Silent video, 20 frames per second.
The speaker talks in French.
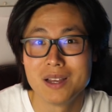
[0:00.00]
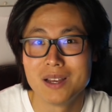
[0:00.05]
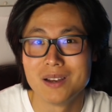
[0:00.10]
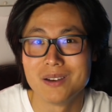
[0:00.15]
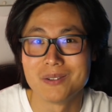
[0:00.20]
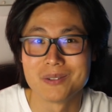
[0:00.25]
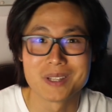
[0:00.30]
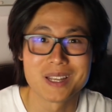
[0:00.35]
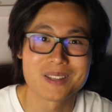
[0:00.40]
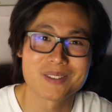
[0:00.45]

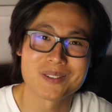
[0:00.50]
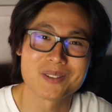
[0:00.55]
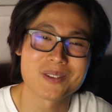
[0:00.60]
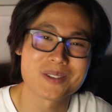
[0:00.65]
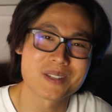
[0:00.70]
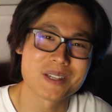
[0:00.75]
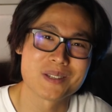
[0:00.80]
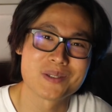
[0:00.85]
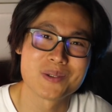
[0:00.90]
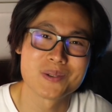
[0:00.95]
on a
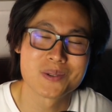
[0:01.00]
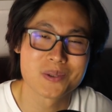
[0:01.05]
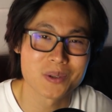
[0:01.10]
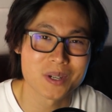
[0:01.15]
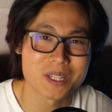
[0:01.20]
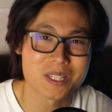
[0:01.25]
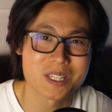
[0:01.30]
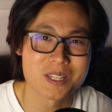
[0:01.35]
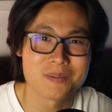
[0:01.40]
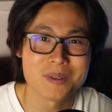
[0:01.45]
tendance à se
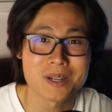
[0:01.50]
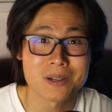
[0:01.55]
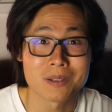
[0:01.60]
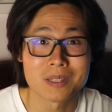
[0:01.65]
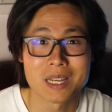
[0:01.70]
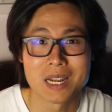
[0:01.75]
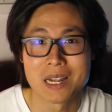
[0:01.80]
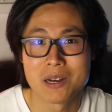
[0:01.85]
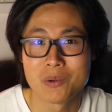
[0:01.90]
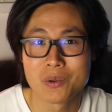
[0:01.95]
surestimer quant
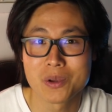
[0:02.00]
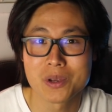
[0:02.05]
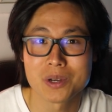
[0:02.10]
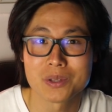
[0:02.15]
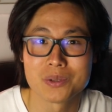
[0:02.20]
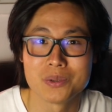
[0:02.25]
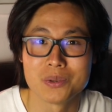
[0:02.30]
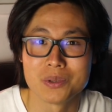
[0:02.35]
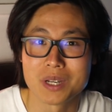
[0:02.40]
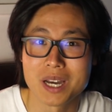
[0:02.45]
à la longueur
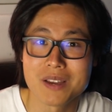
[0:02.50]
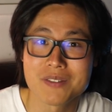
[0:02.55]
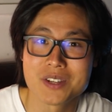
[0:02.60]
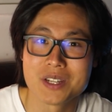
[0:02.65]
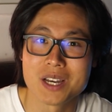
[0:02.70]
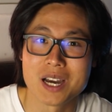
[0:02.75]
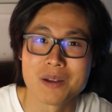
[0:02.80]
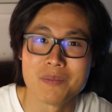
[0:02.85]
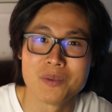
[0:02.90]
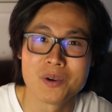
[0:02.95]
de nos drives
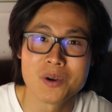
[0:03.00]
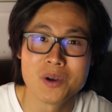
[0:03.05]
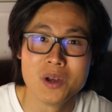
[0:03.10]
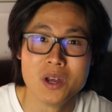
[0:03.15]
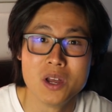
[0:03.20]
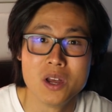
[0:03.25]
généralement